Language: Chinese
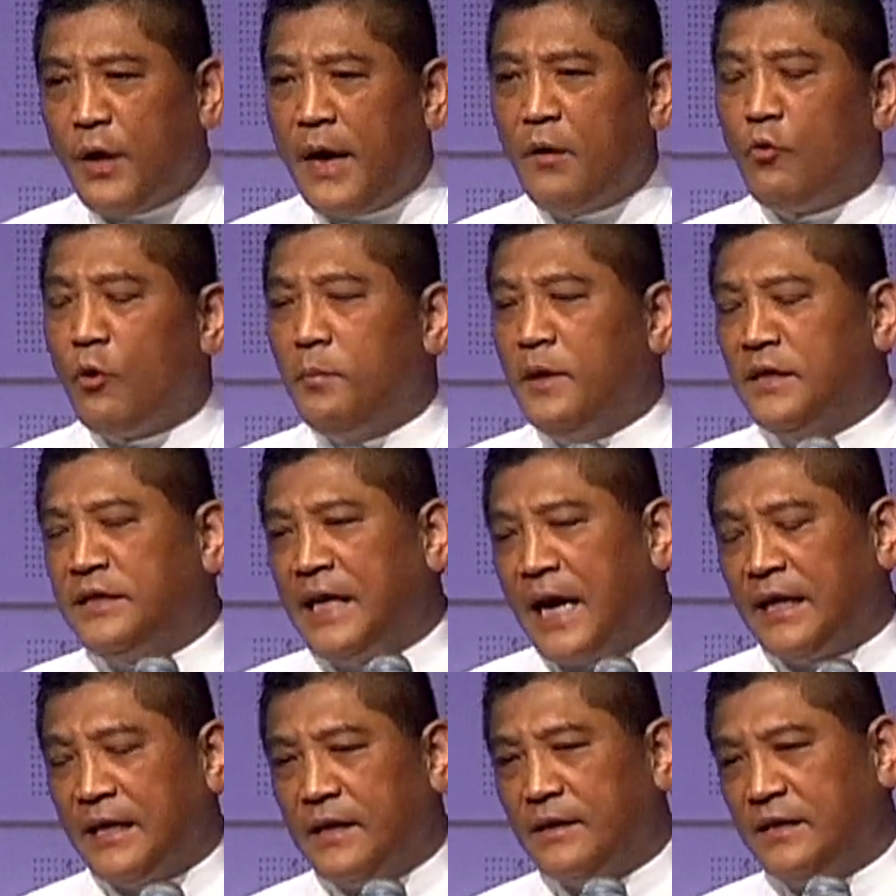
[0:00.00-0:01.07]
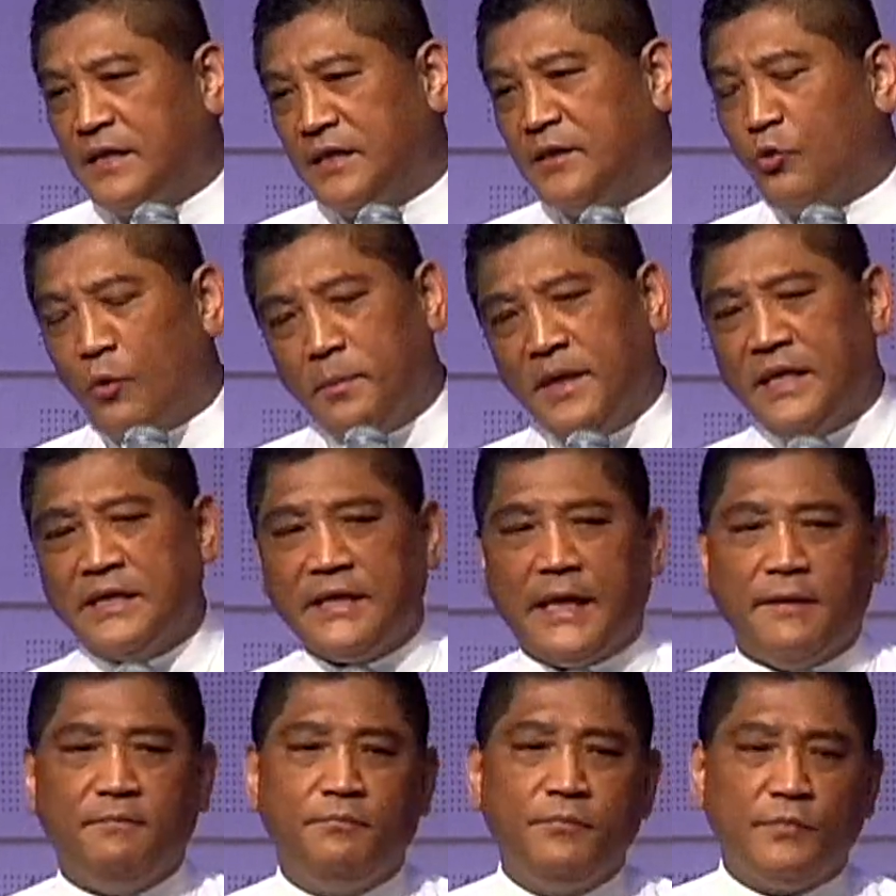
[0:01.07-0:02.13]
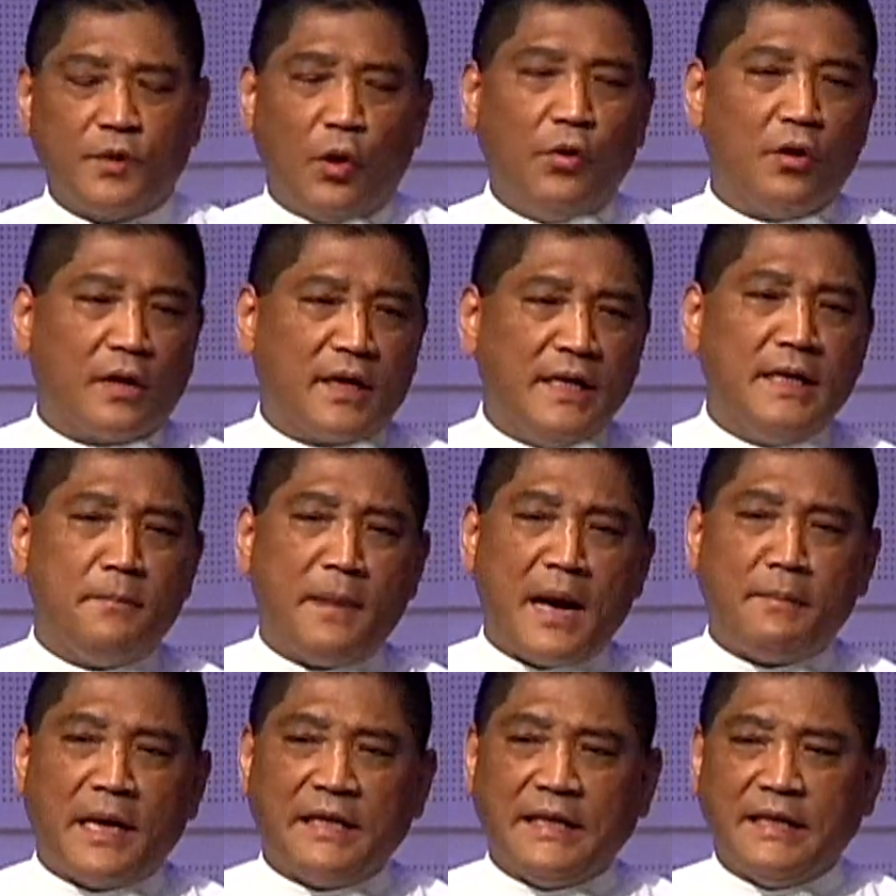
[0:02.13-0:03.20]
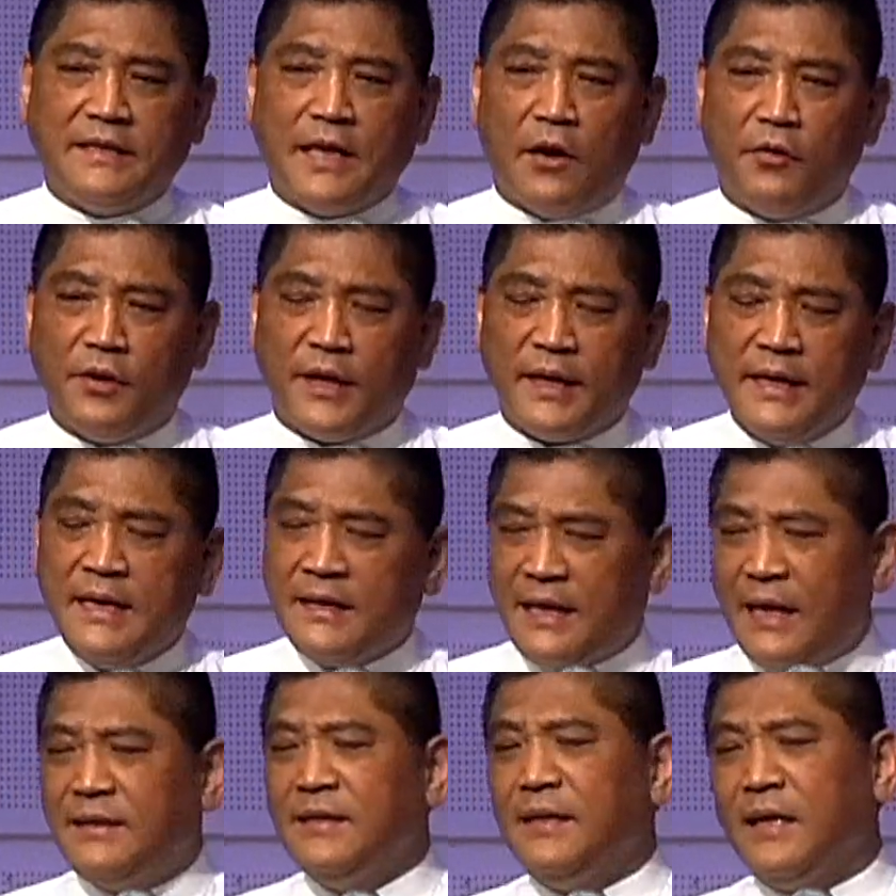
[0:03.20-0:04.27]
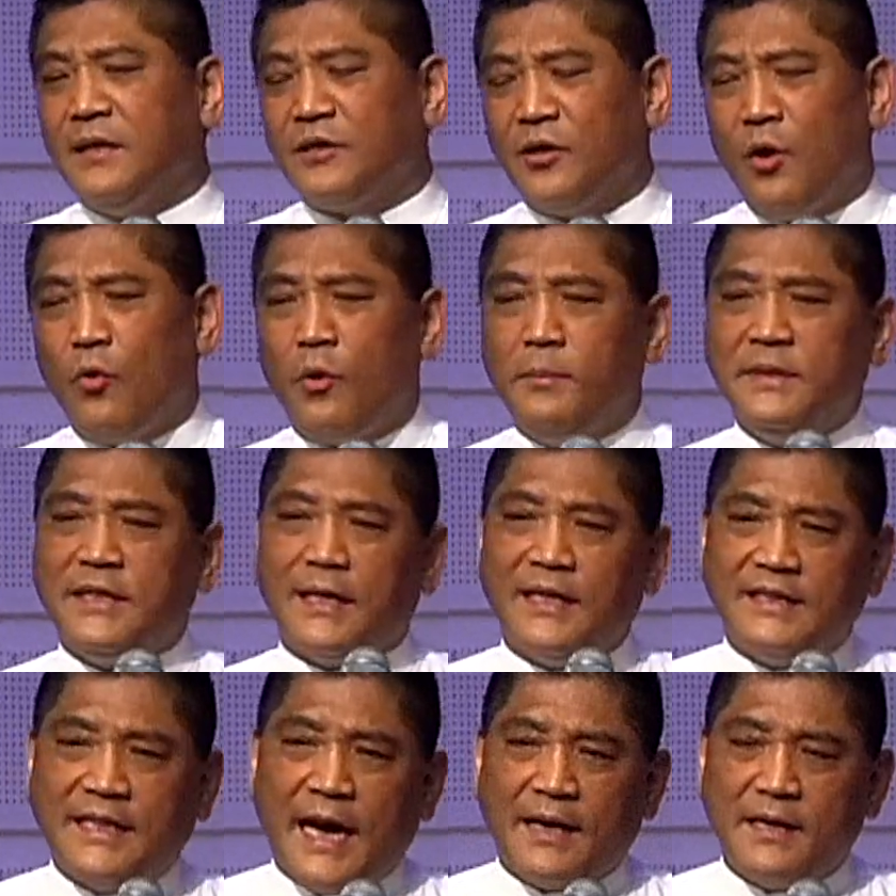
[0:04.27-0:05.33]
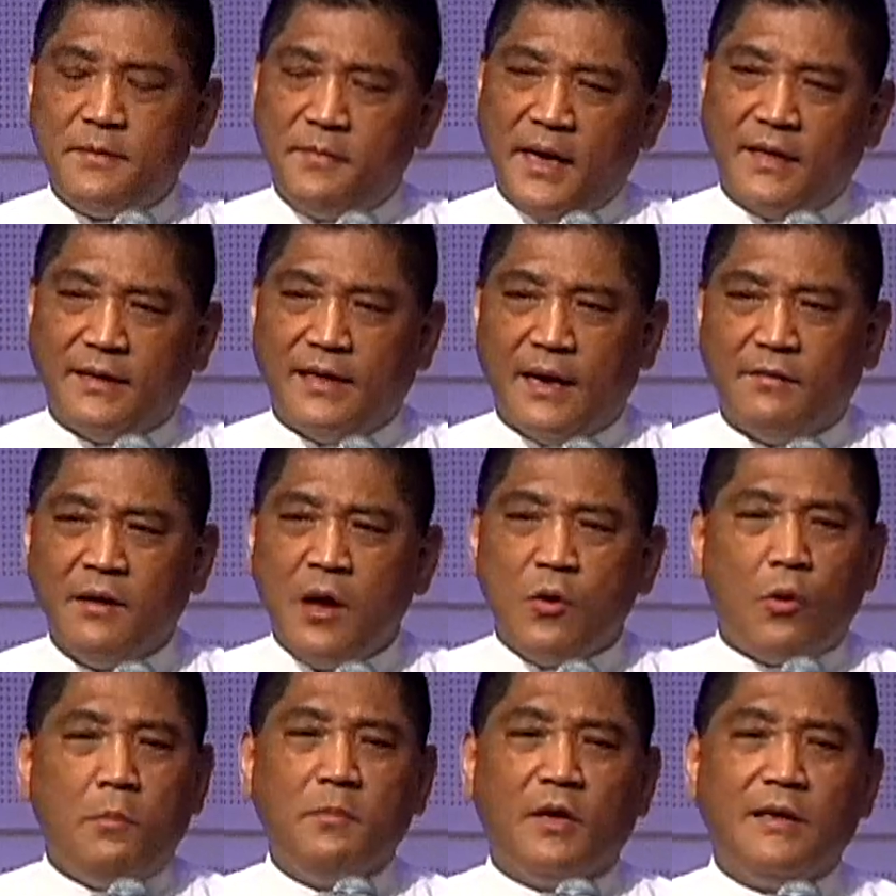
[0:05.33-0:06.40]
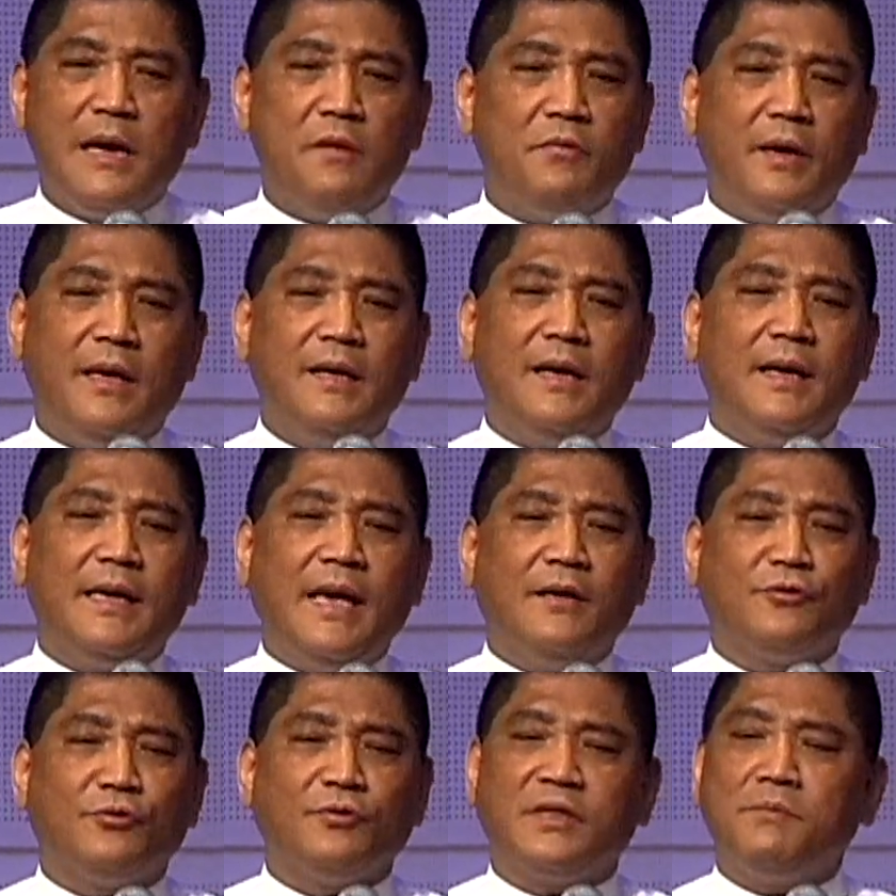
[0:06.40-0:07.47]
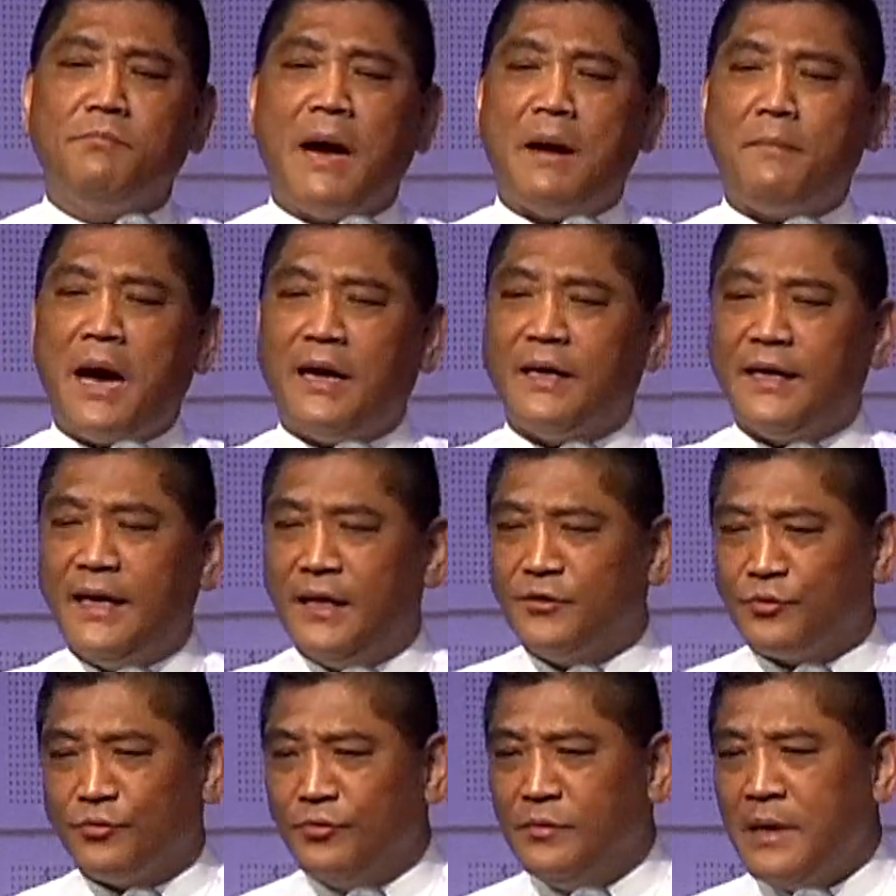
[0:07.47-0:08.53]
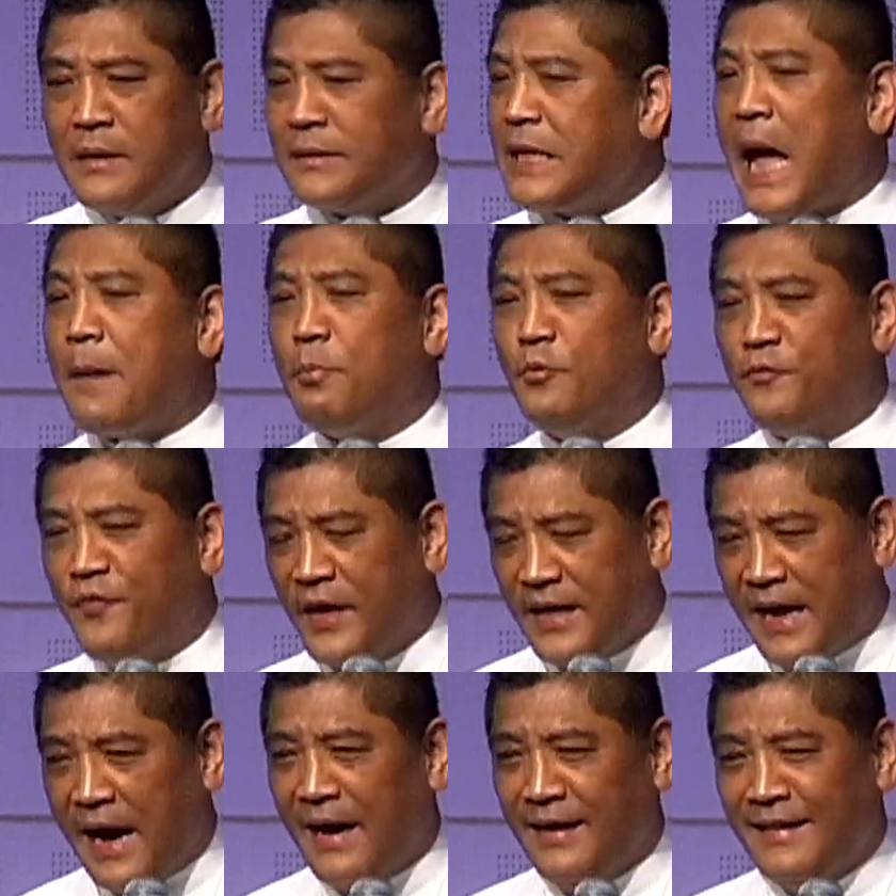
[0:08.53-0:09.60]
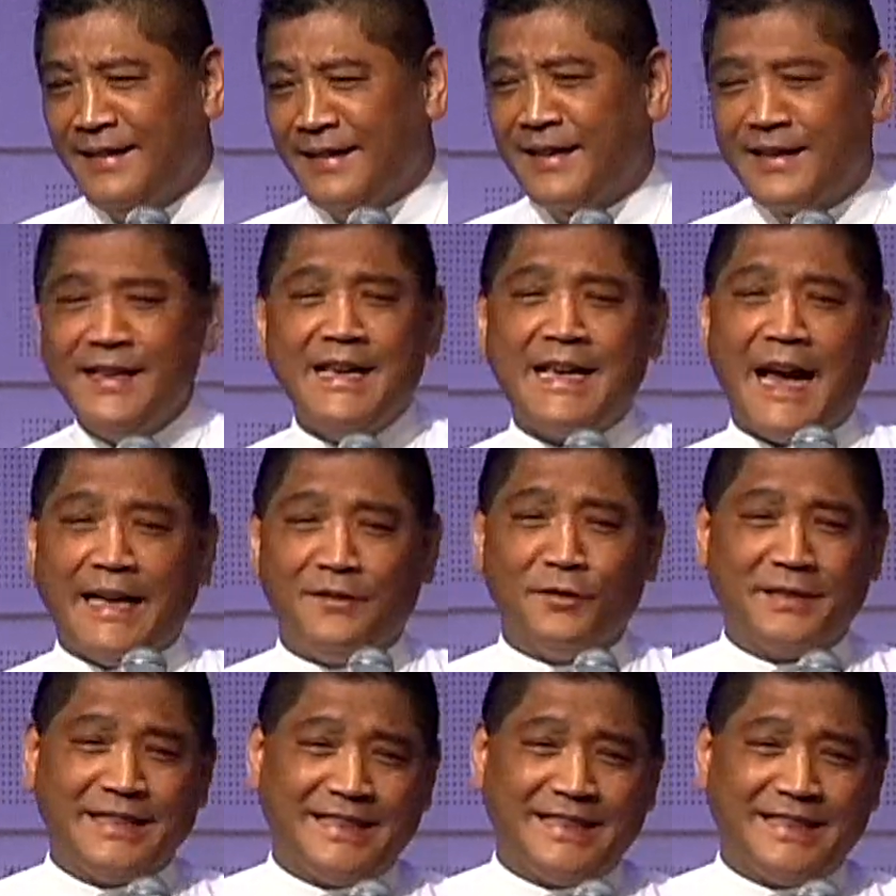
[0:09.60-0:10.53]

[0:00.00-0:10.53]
然我们的家庭，其实我们以前都有跟着妈妈在教会，但是那个时候我们整个家里面的人，我们都认为那个耶稣是妈妈的耶稣，大部分呐、应该都是